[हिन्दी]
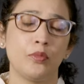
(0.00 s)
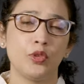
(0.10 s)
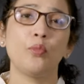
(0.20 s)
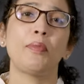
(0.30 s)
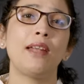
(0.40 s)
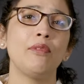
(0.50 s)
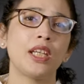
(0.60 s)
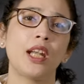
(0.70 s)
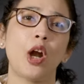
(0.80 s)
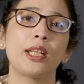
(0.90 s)
जो
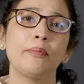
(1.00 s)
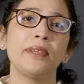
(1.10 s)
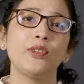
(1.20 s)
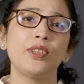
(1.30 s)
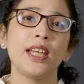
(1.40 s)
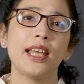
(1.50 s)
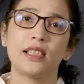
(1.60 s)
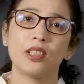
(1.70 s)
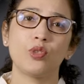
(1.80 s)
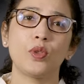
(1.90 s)
पेल्विक एनाटमी होती है एज
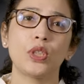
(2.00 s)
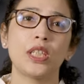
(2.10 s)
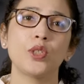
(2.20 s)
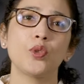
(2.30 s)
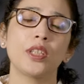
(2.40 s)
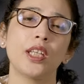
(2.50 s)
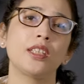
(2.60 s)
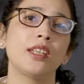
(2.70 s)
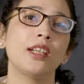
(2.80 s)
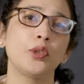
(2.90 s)
सच वो चेंज होती
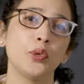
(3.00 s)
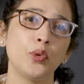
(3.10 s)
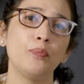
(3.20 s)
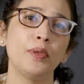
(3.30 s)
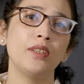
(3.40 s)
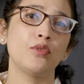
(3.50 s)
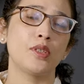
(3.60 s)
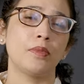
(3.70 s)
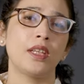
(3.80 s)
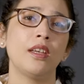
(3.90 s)
जाती है ट्यूब भी
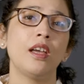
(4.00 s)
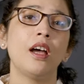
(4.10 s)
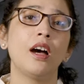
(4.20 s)
उसमें